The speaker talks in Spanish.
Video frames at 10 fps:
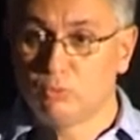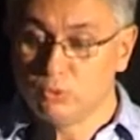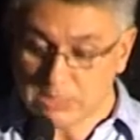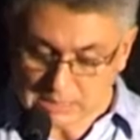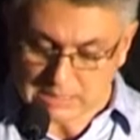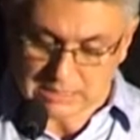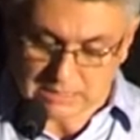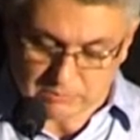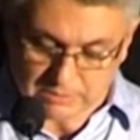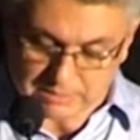unida en la
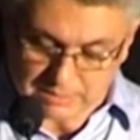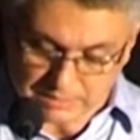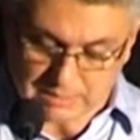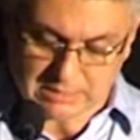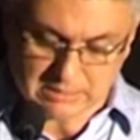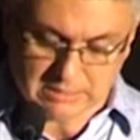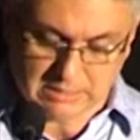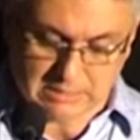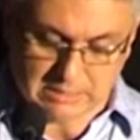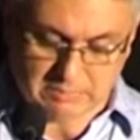
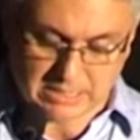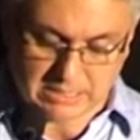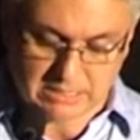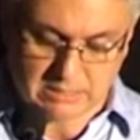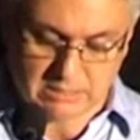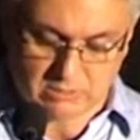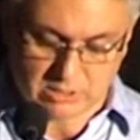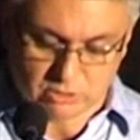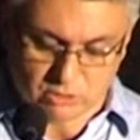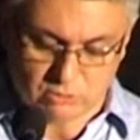diversidad, hermanada en la
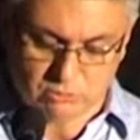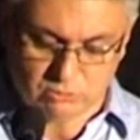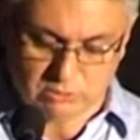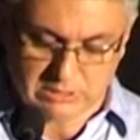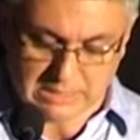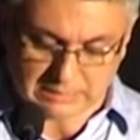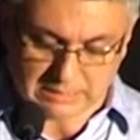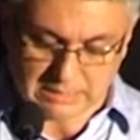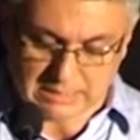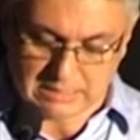oración y
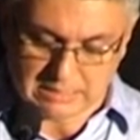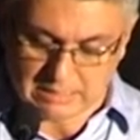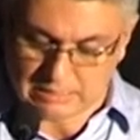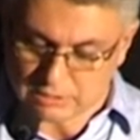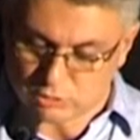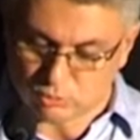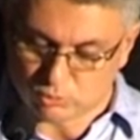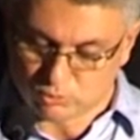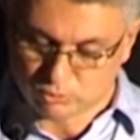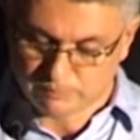arraigada en
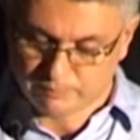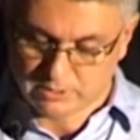Jesús.